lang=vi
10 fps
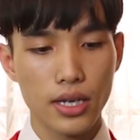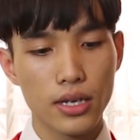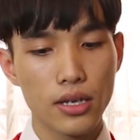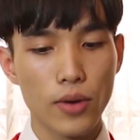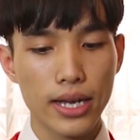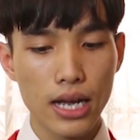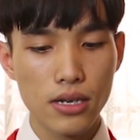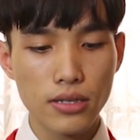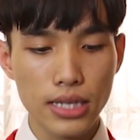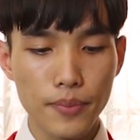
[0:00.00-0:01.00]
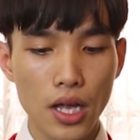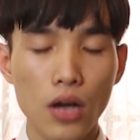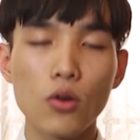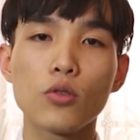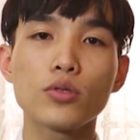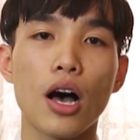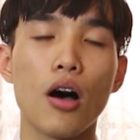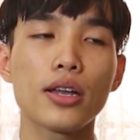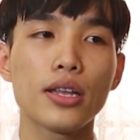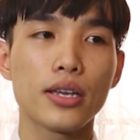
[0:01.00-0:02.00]
thì ngoài ra hướng sắp tới của củ
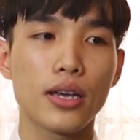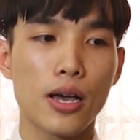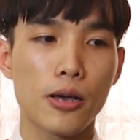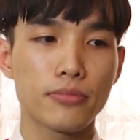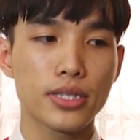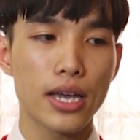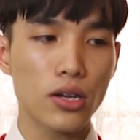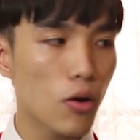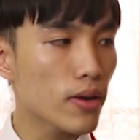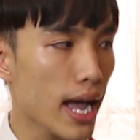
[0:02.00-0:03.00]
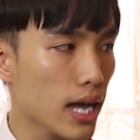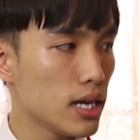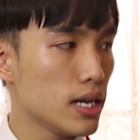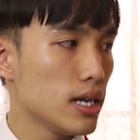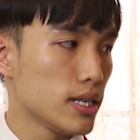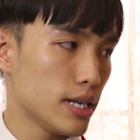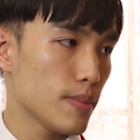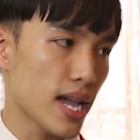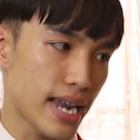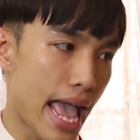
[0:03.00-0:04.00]
tỏi thì ờ, sẽ cố gắng để
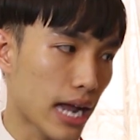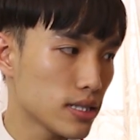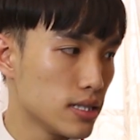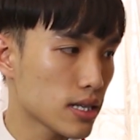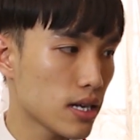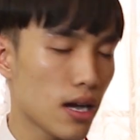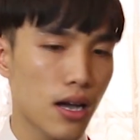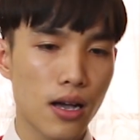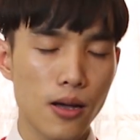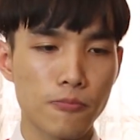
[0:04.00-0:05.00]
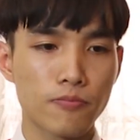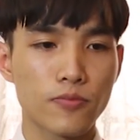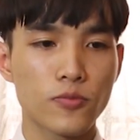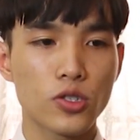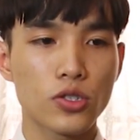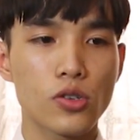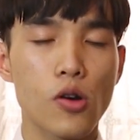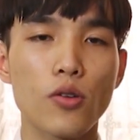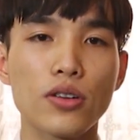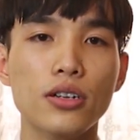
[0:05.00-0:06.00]
mà đạt được
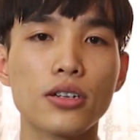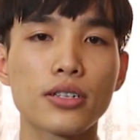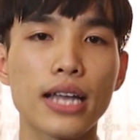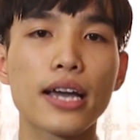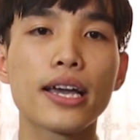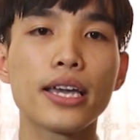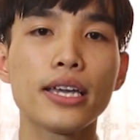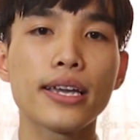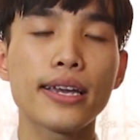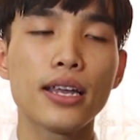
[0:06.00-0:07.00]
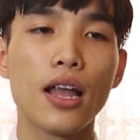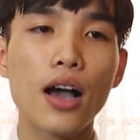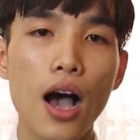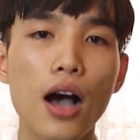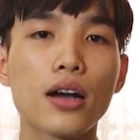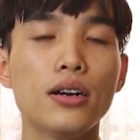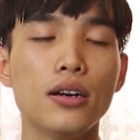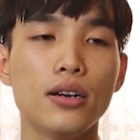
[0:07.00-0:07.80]
số lượng đăng ký lớn hơn